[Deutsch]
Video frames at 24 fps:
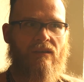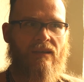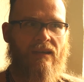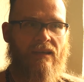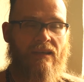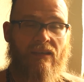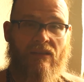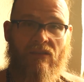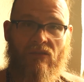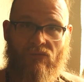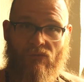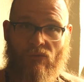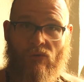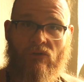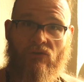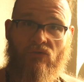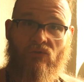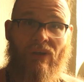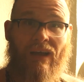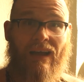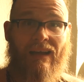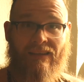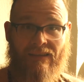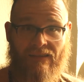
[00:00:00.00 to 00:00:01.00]
geht das wirklich
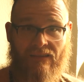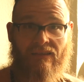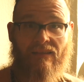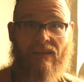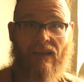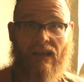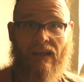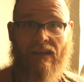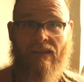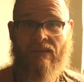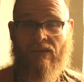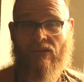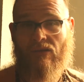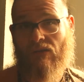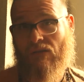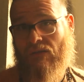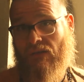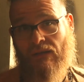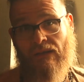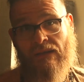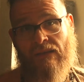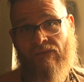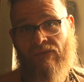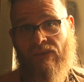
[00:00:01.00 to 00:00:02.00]
nur eins zu eins oder
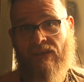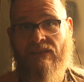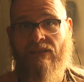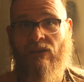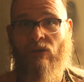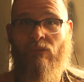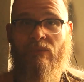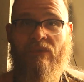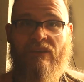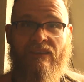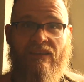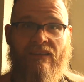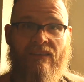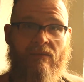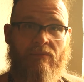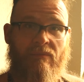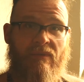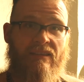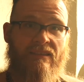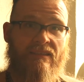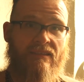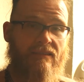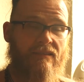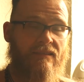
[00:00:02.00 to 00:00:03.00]
geht es vielleicht auch mit sechs
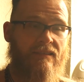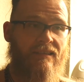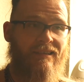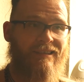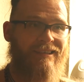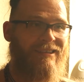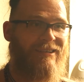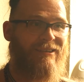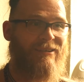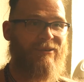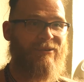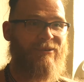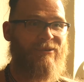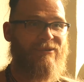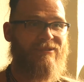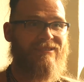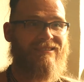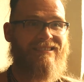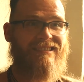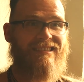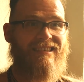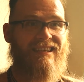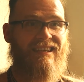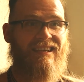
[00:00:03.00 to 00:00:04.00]
Menschen?
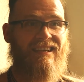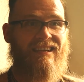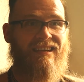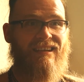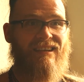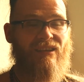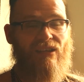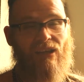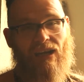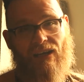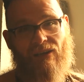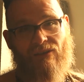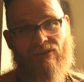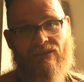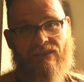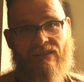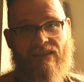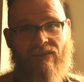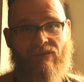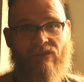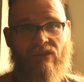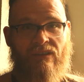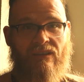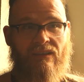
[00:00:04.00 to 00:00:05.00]
Und ja,
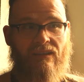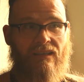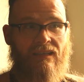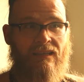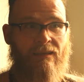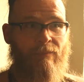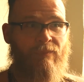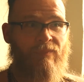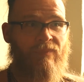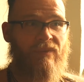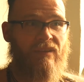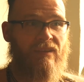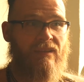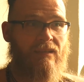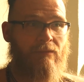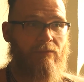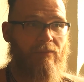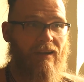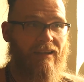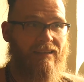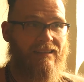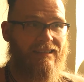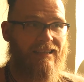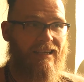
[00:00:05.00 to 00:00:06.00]
da wird es eben die
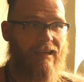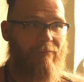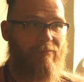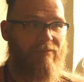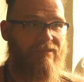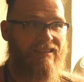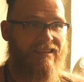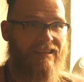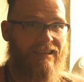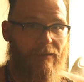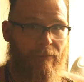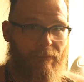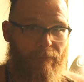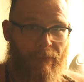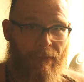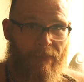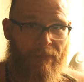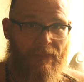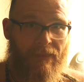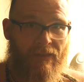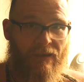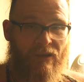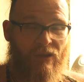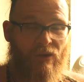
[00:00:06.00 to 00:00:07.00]
beiden Camps geben
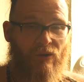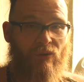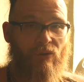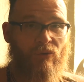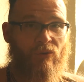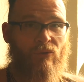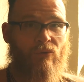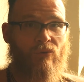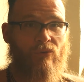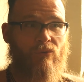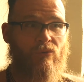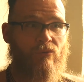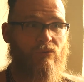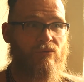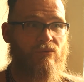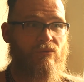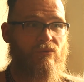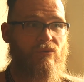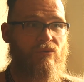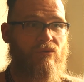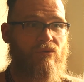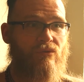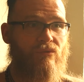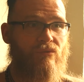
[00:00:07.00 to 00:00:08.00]

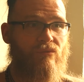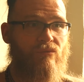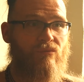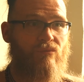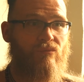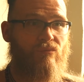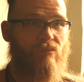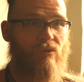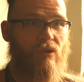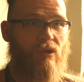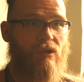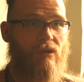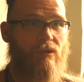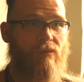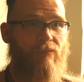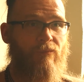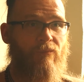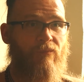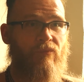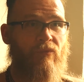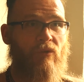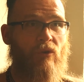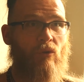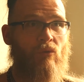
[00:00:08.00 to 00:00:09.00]
und ja,
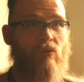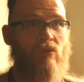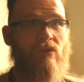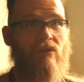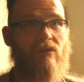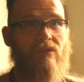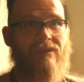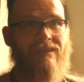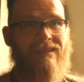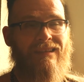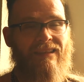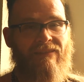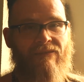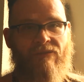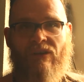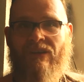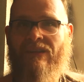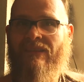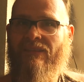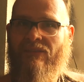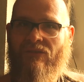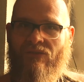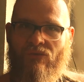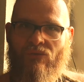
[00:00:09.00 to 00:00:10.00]
und da wird
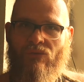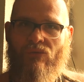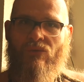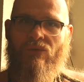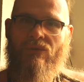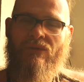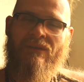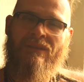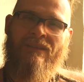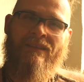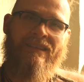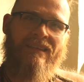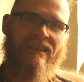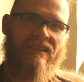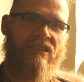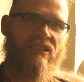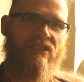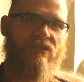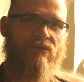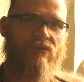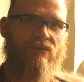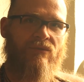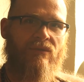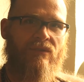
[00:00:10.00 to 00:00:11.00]
es so in die
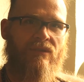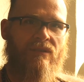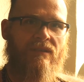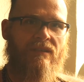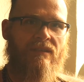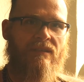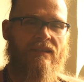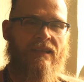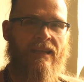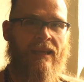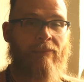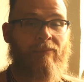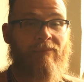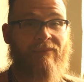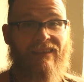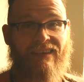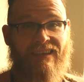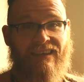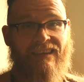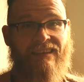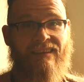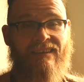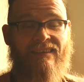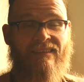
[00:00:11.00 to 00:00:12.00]
Richtung eben
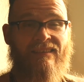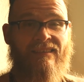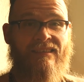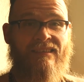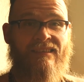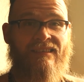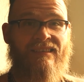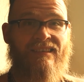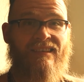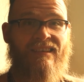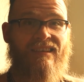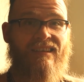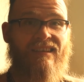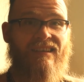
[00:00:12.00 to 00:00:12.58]
gehen, dass ich